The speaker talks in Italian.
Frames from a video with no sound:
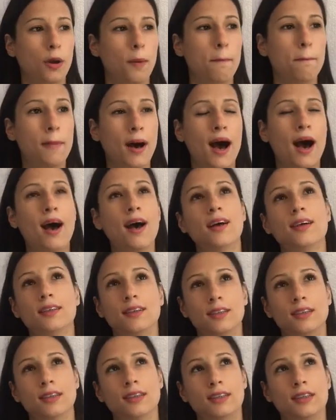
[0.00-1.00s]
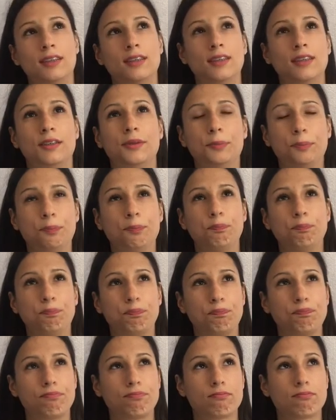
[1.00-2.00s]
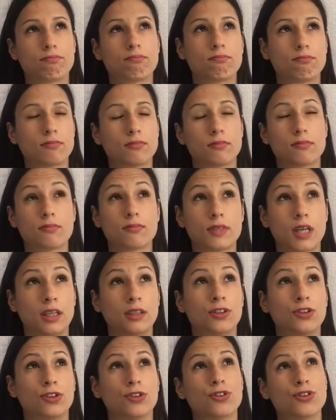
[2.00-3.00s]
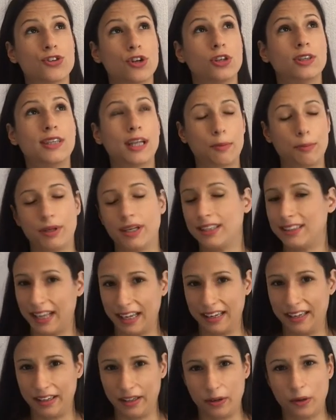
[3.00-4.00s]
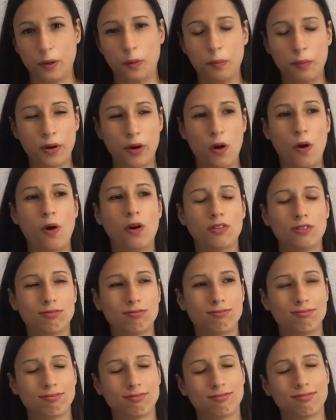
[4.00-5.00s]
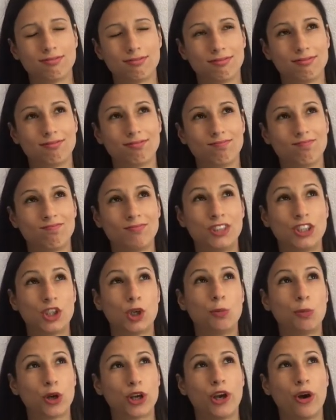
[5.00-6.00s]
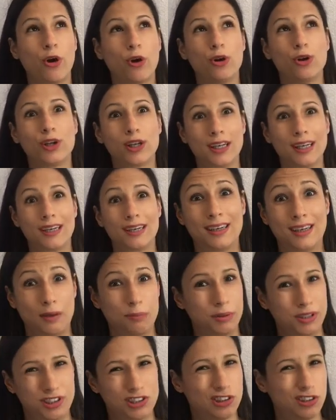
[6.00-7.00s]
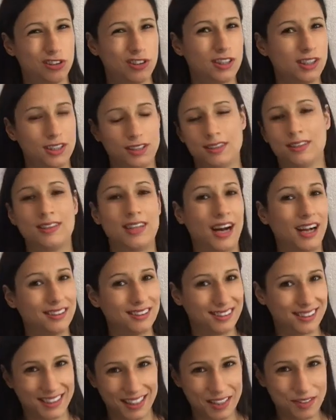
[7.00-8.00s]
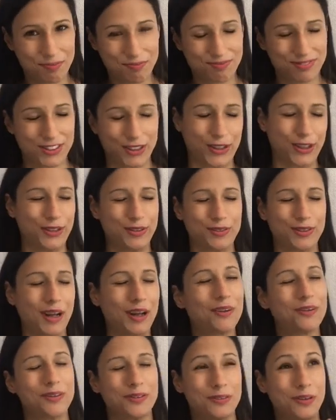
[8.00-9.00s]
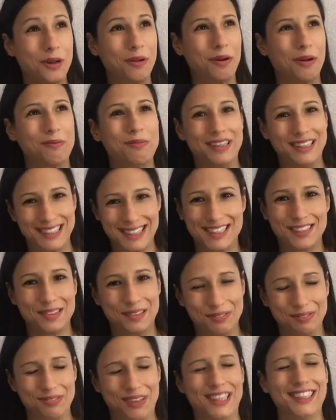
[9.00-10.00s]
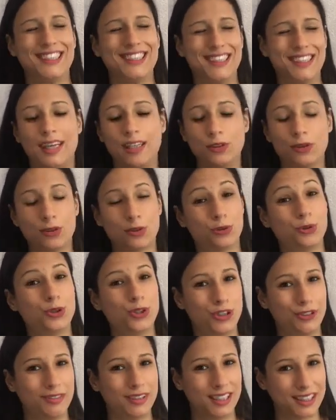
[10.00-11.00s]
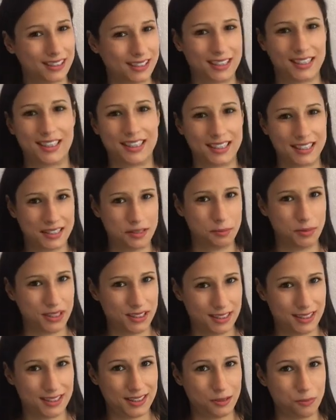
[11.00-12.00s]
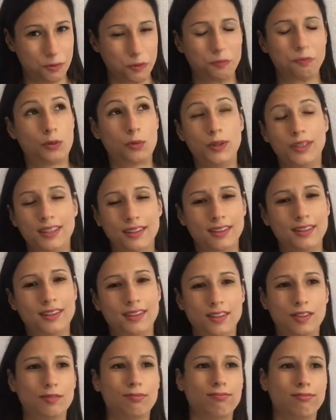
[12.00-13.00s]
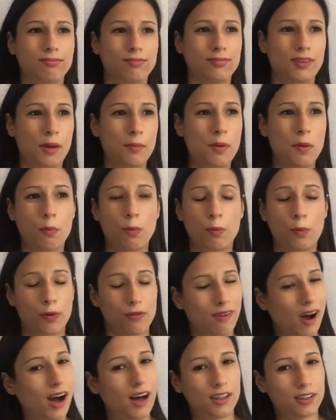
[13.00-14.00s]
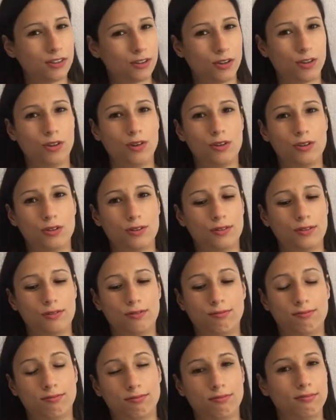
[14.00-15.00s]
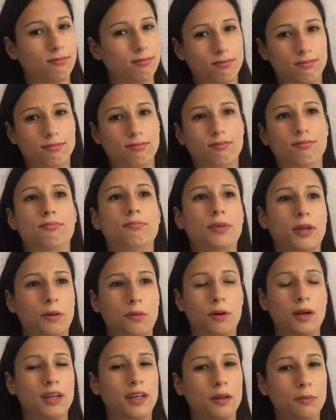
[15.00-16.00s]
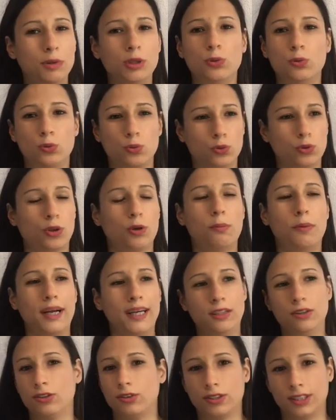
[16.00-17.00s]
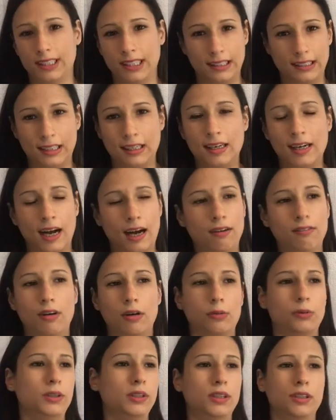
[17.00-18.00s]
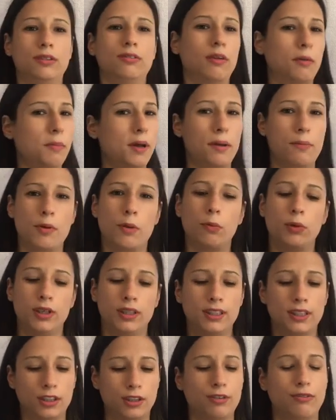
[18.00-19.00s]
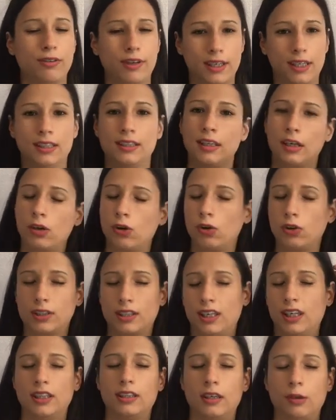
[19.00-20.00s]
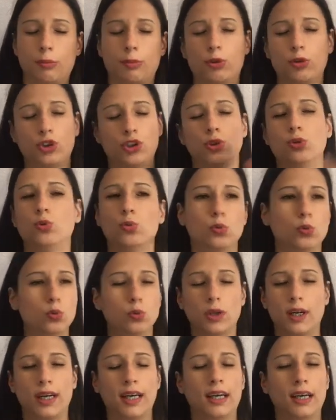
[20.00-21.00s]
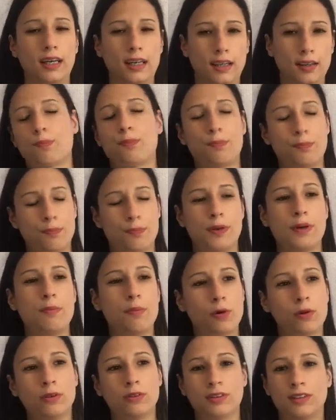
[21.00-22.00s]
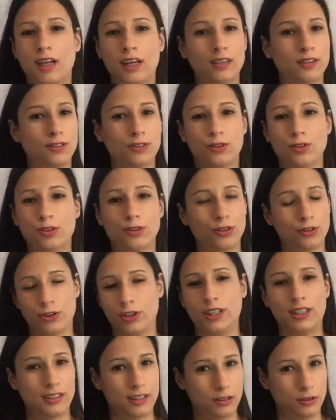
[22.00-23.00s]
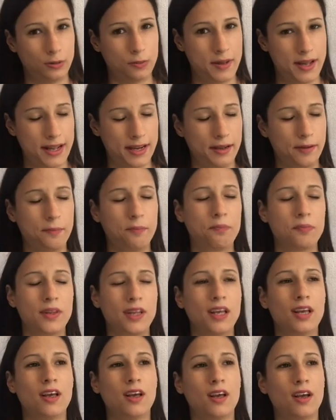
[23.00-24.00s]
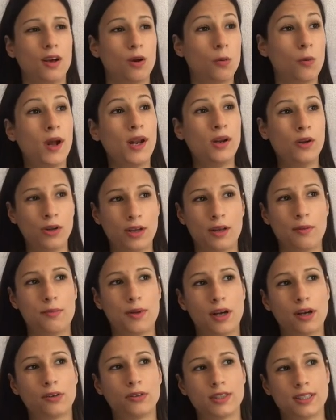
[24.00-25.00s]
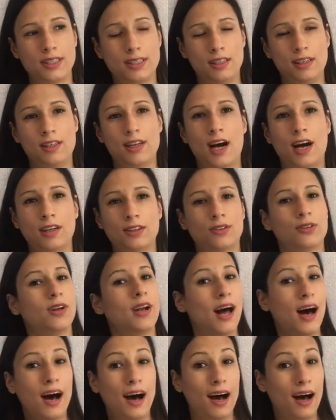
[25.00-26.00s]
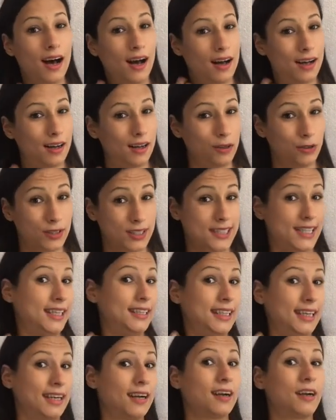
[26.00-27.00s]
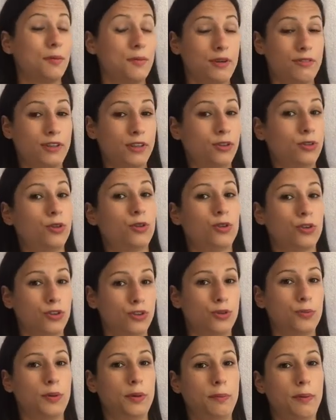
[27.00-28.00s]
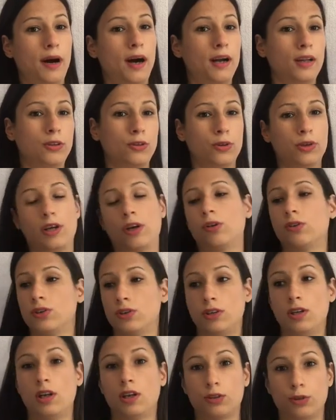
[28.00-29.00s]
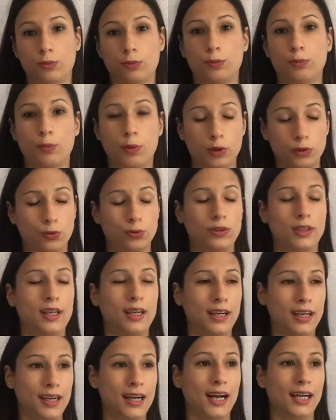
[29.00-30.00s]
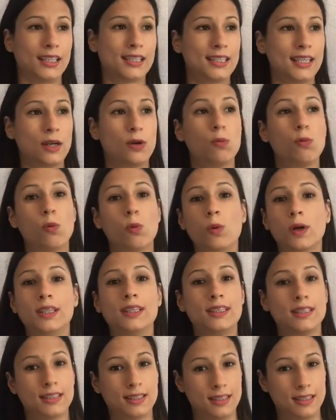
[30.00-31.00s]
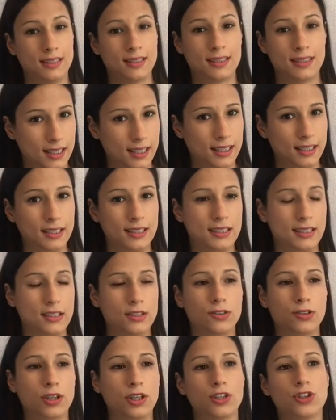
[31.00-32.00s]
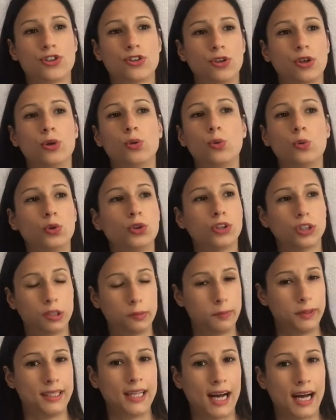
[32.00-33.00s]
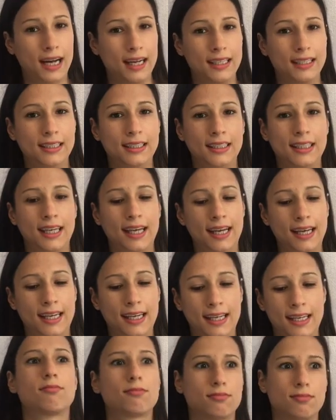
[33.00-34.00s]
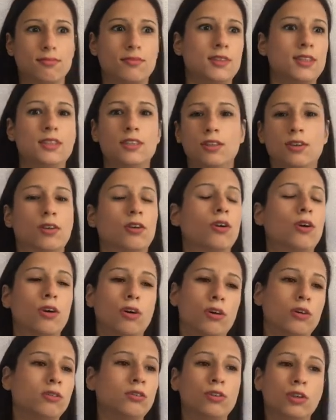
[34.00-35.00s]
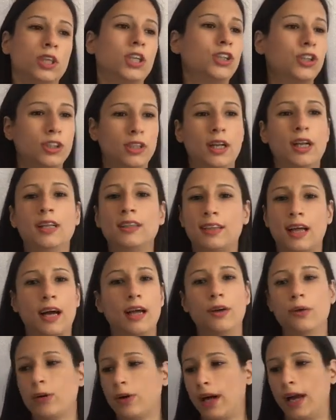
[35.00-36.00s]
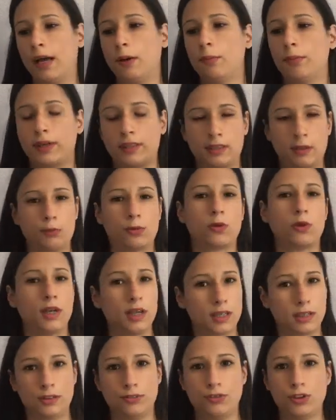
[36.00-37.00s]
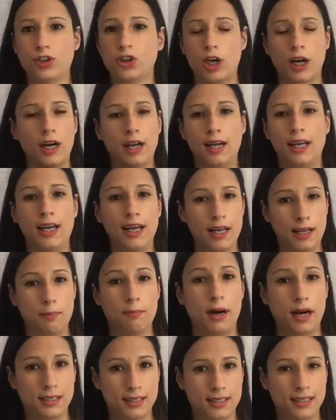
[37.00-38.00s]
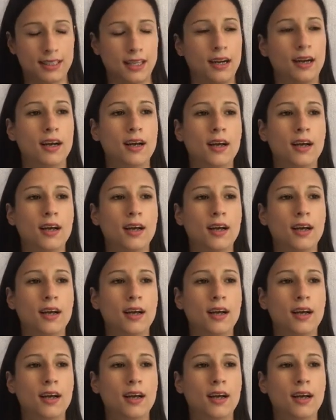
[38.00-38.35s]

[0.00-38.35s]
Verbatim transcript: Ma... Ehm, adesso non so il termine tecnico, però diciamo che ho il capezzolo rientrante, so che non, non è una bellissima immagine, Edo non riusciva ad attaccarsi benissimo. Quindi abbiamo provato um, per qualche minuto, ma Edo non si attaccava, quindi vabbè abbiamo iniziato a fare altre cose, le altre procedure. Primo contatto non è andato bene. Quello che mi ha consigliato l'ostetrica che mi ha fatto il corso preparto, che ha consigliato un po' a tutte le ragazze, è comunque di insistere, nel senso che ci sono alcuni ospedali che ti dicono non riesci ad allattare, ok, partiamo con l'artificiale e basta.